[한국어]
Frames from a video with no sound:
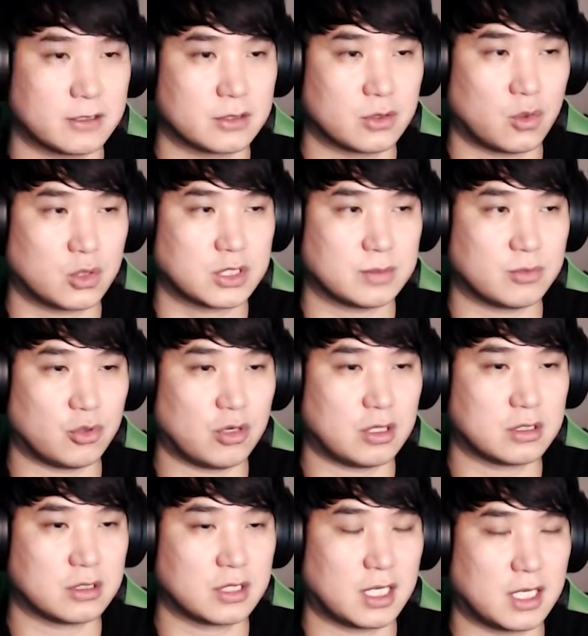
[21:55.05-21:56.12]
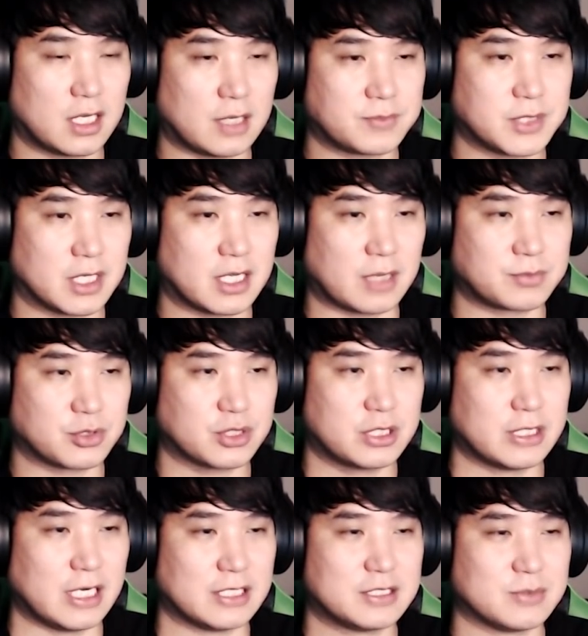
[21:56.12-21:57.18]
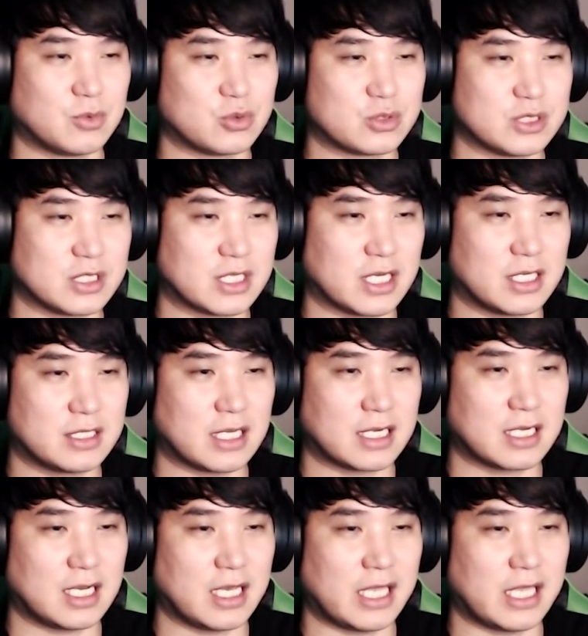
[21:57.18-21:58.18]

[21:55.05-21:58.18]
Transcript: 혹시 뭔가가 갑자기 갑툭튀를 할지 모르니까. 아까